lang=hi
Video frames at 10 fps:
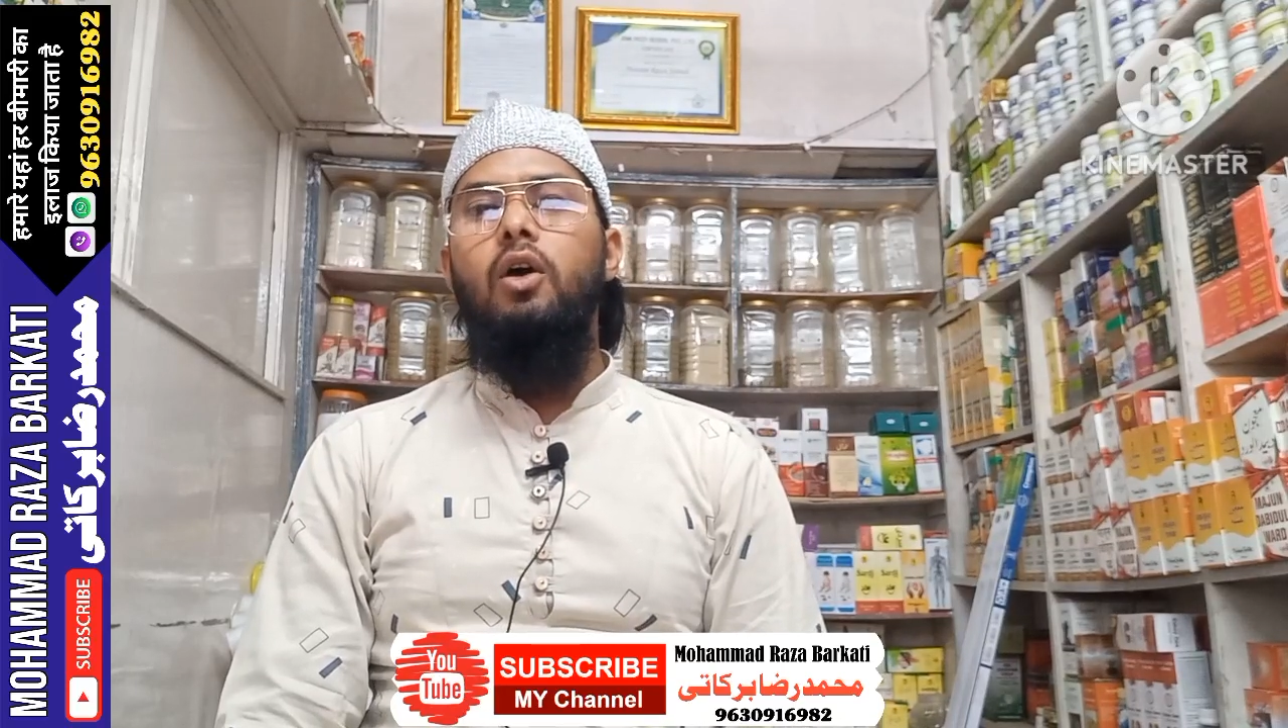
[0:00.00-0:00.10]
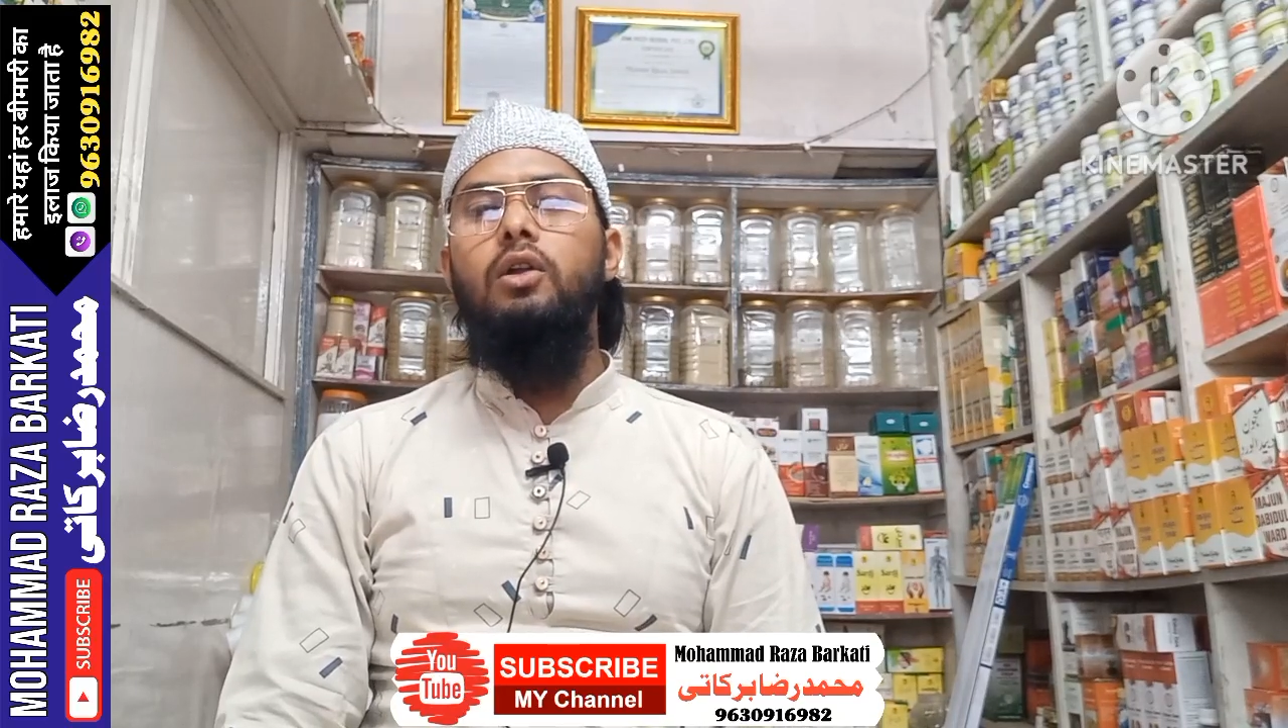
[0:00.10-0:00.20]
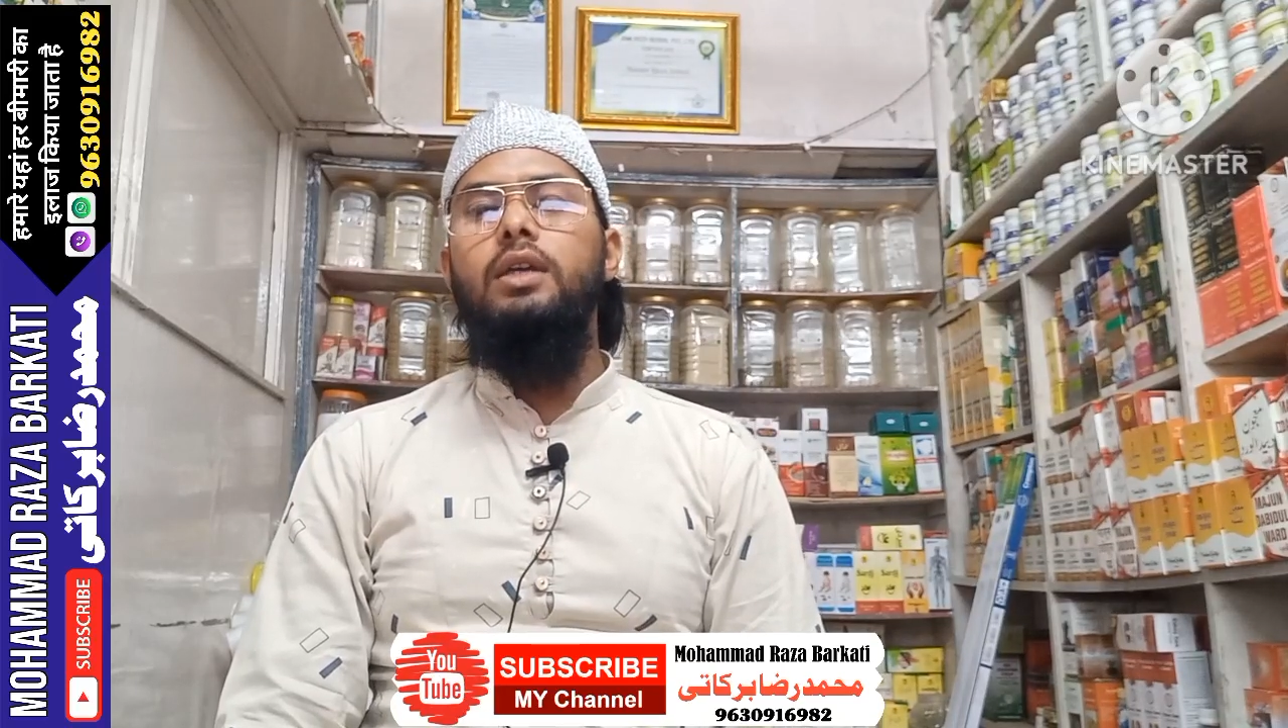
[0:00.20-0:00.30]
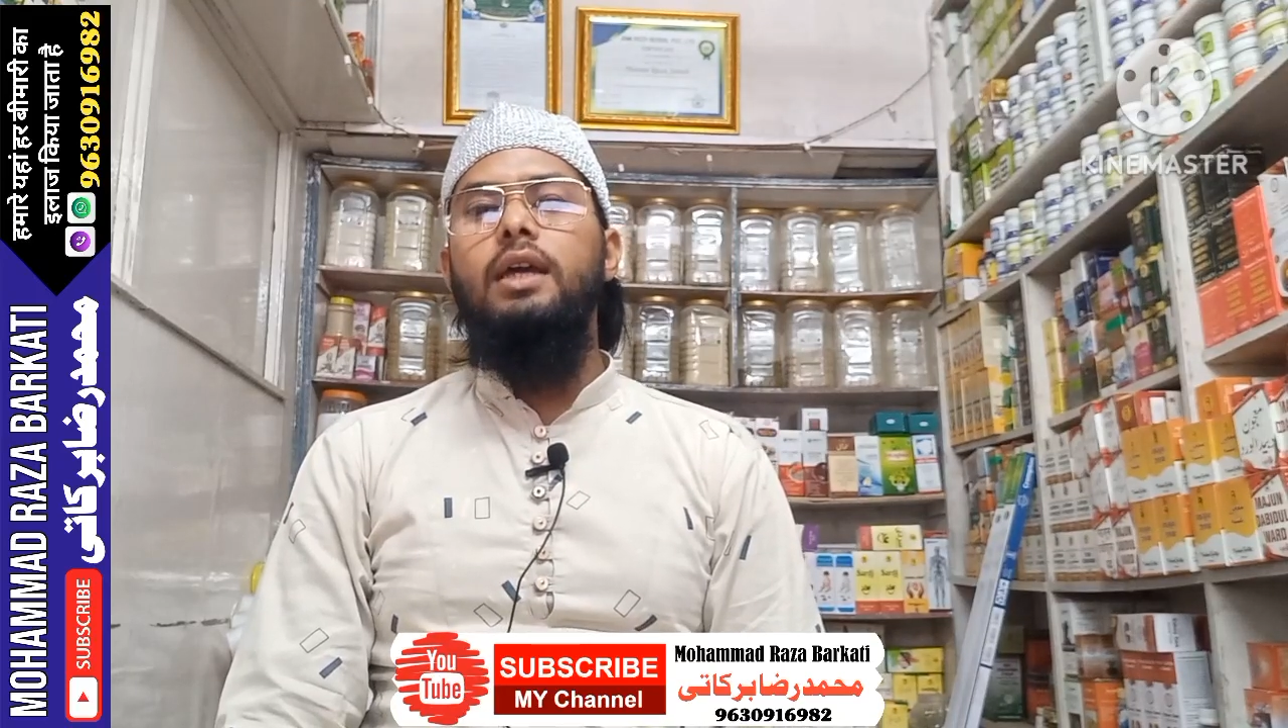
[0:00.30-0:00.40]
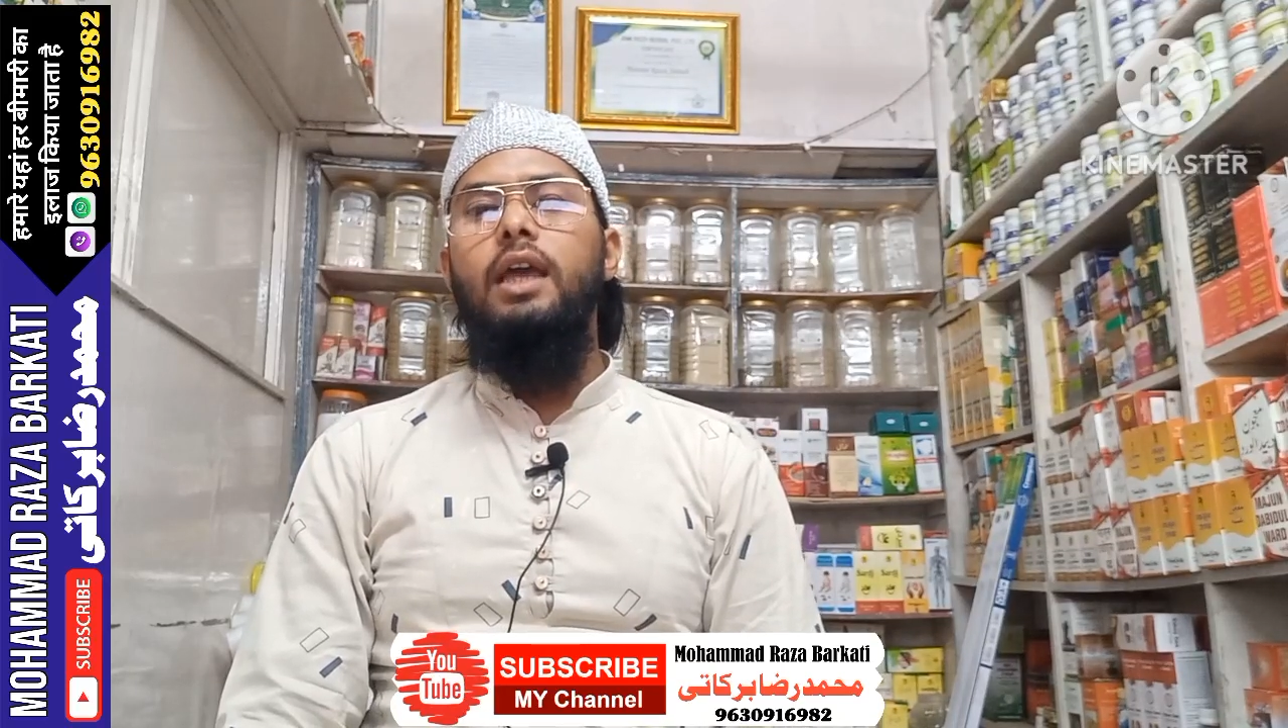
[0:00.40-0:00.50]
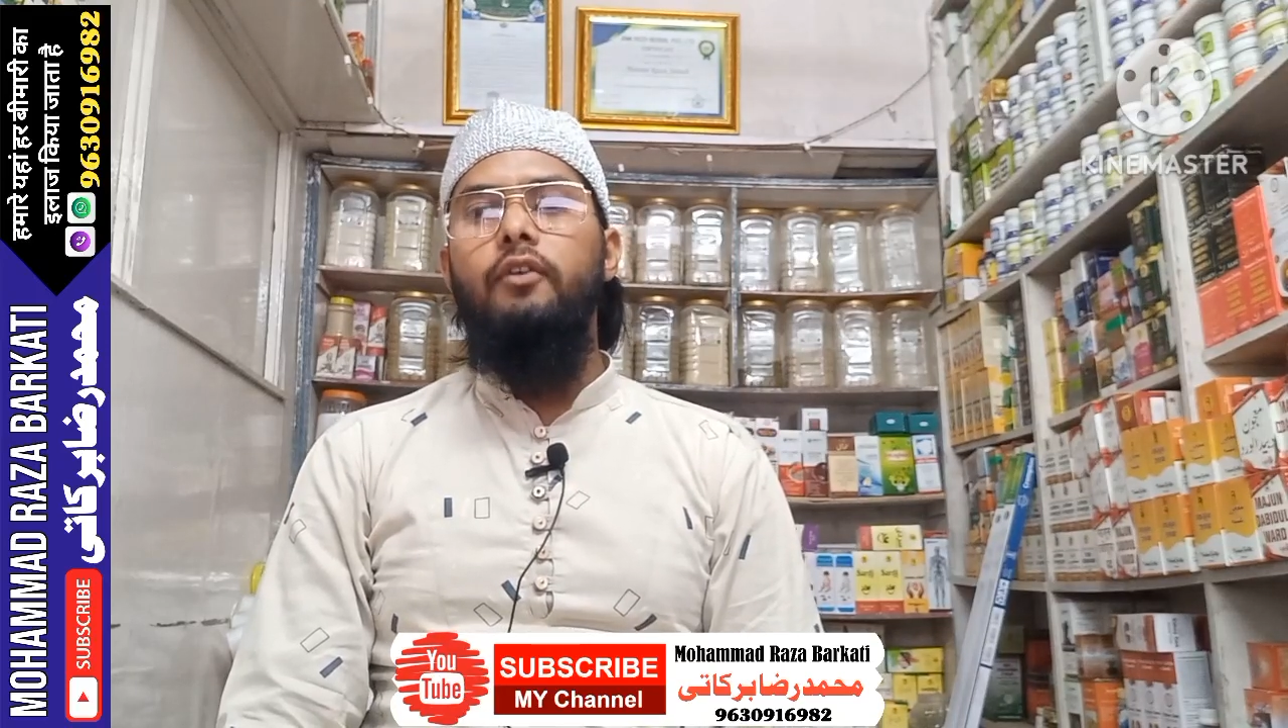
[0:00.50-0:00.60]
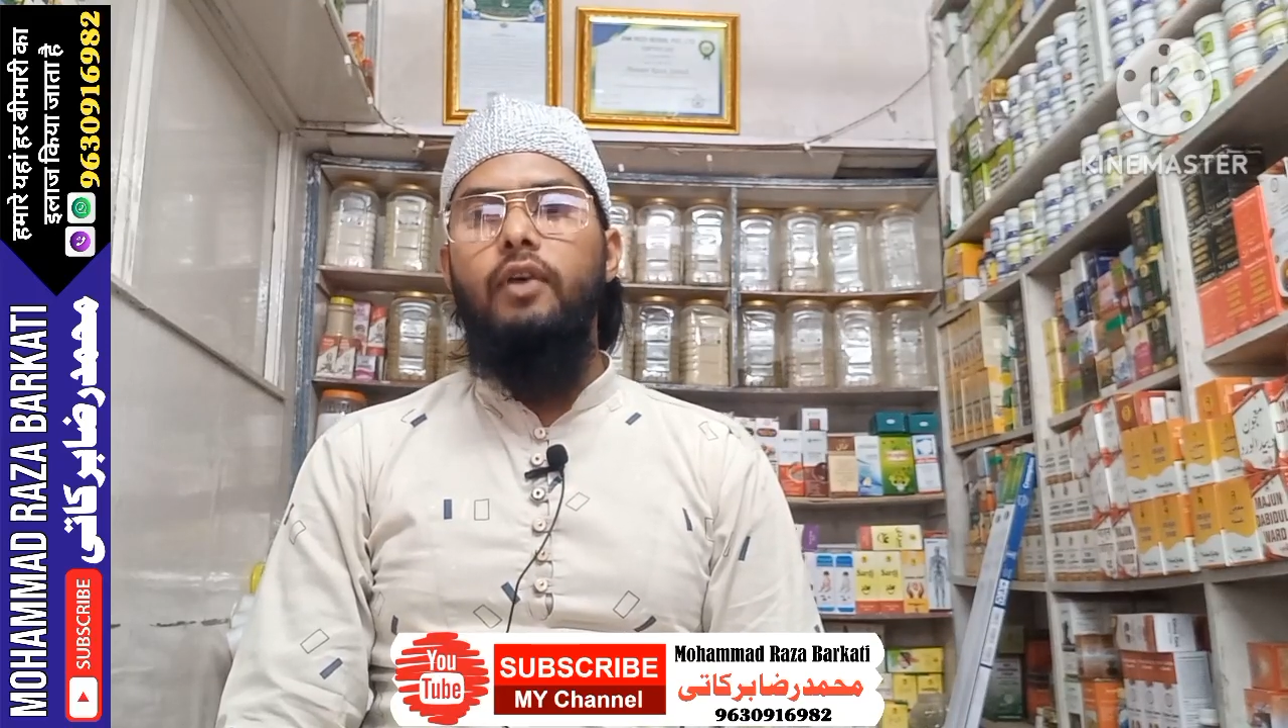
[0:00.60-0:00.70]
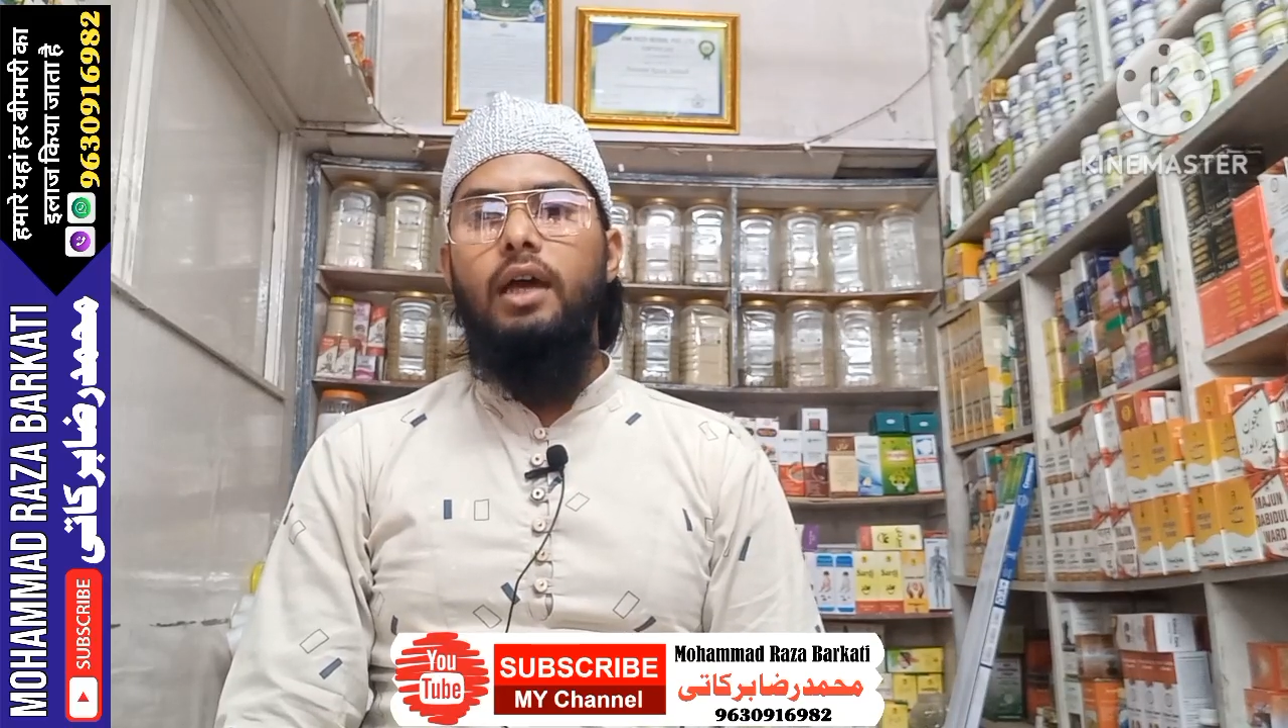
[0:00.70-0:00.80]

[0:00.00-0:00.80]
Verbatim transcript: और क्या क्या